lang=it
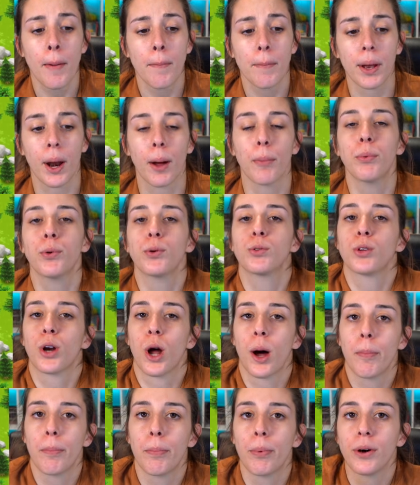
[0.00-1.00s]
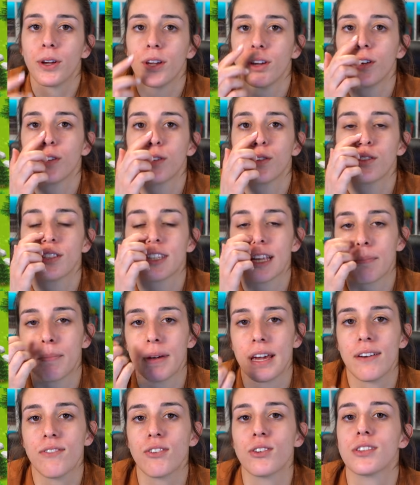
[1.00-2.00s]
però purtroppo io non
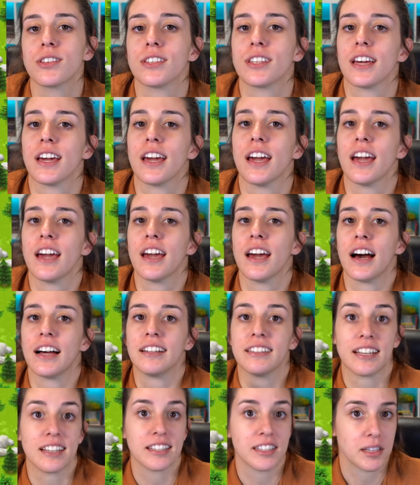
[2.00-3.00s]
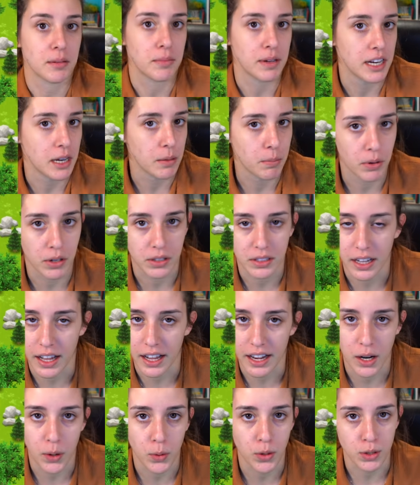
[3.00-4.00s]
sapevo se andasse bene
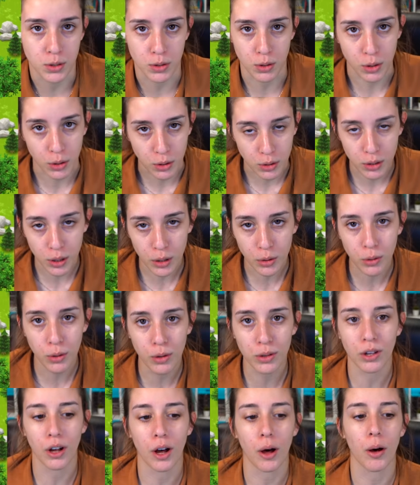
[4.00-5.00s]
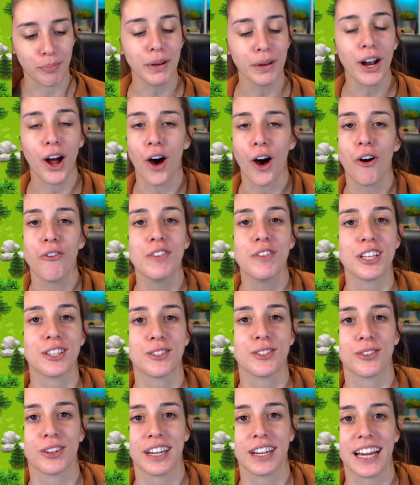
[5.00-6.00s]
portare questo contenuto, però ho
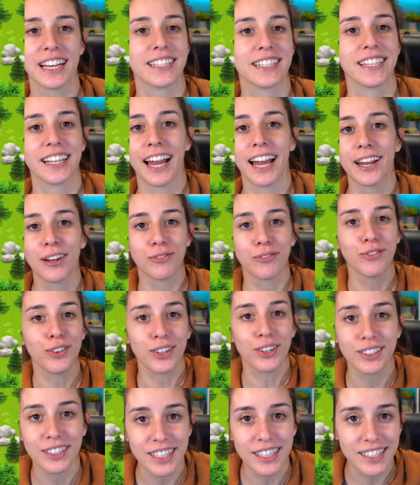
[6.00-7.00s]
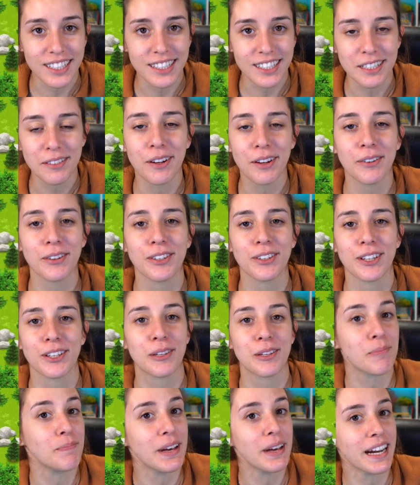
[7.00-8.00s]
visto che sta andando fortissimo e quindi ho
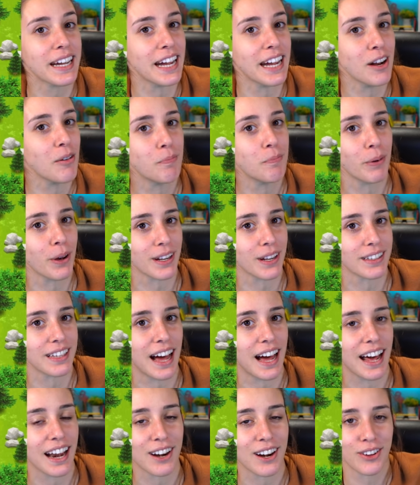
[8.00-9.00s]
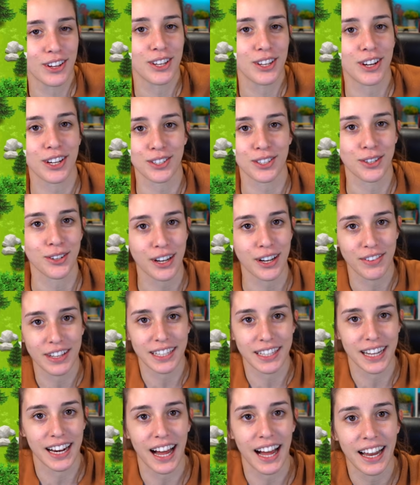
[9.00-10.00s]
detto perché non portarlo io che sono una
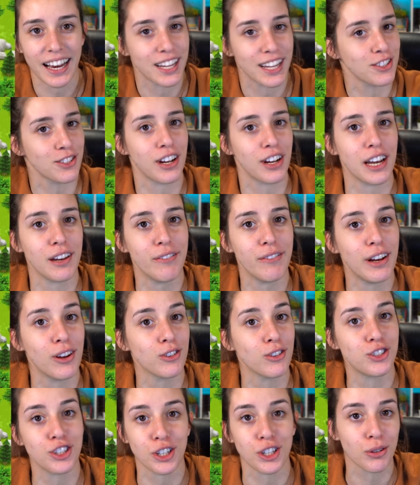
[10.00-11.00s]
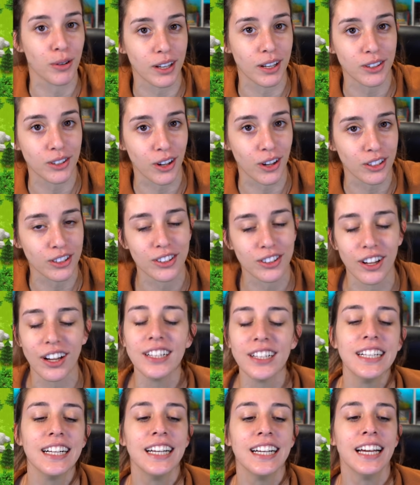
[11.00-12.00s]
veterana e sono a livello 58?
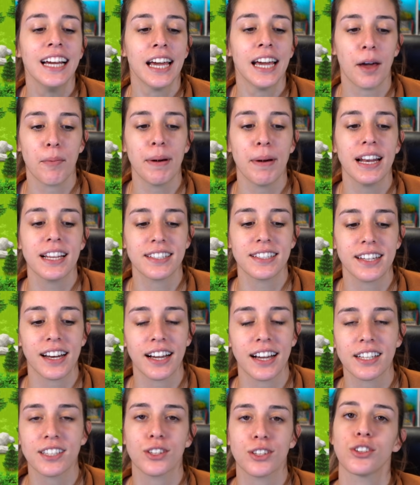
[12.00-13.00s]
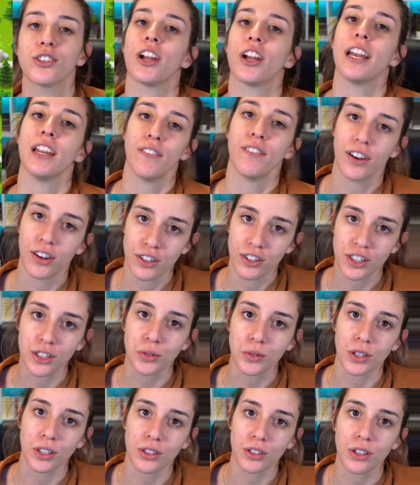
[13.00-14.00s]
Ebbene sì ragazzi io sono a livello
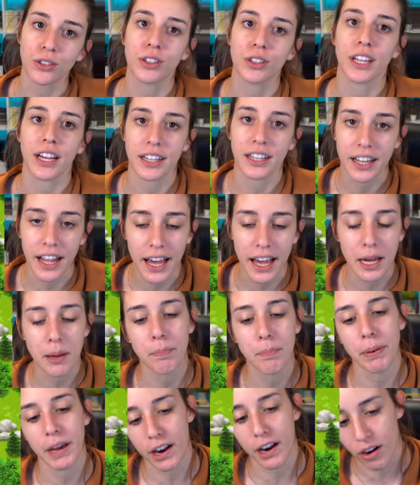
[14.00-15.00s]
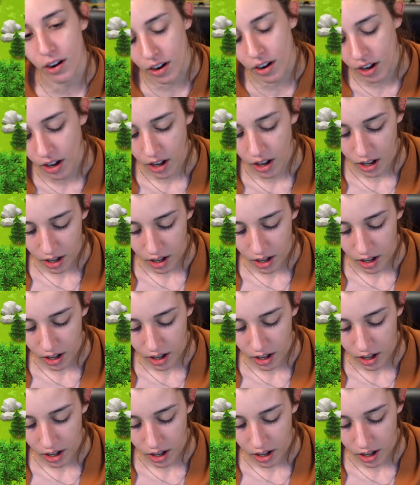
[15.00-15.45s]
58 di A-Day, però...